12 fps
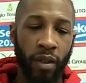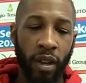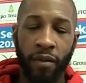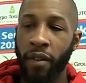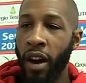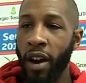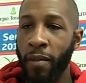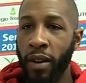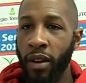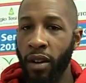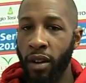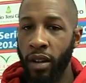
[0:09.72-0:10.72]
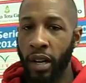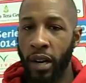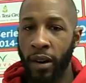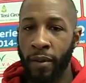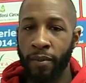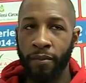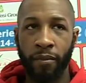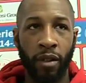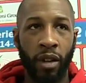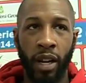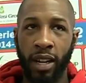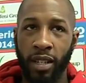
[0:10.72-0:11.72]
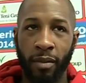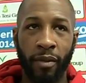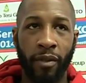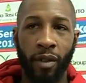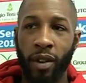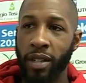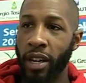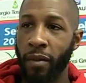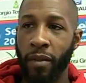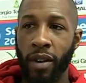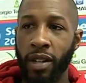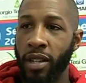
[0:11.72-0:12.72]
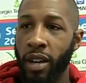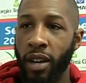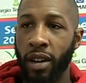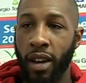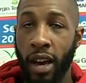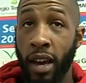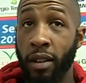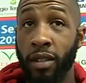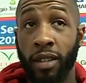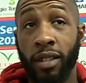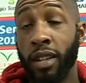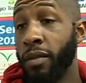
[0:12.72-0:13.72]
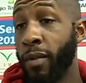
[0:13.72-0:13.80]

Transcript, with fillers: the environment here. Um, you know, I said before, it's like Murray State. È un